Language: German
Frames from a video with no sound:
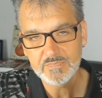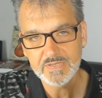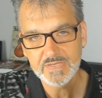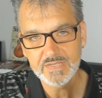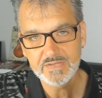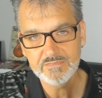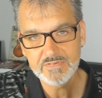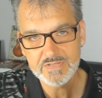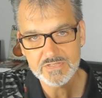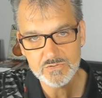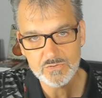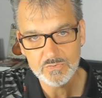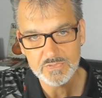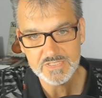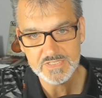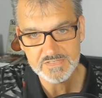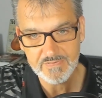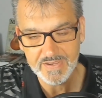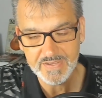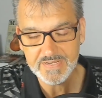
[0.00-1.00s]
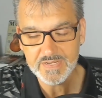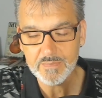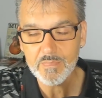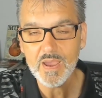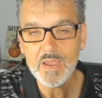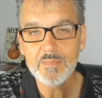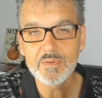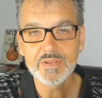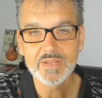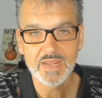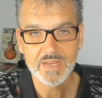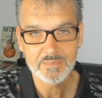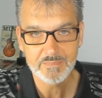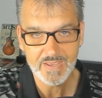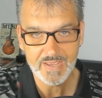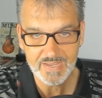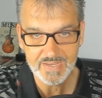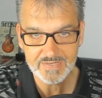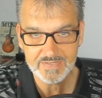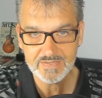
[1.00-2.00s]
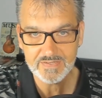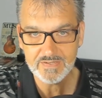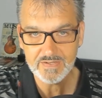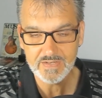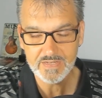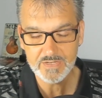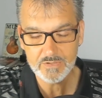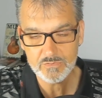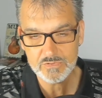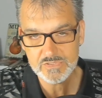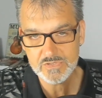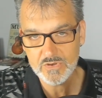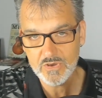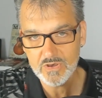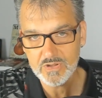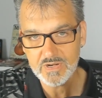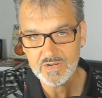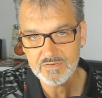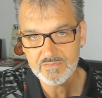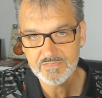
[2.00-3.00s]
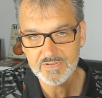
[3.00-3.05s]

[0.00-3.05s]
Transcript: in Version 2 dabei mit einem echten Linux-Kernel,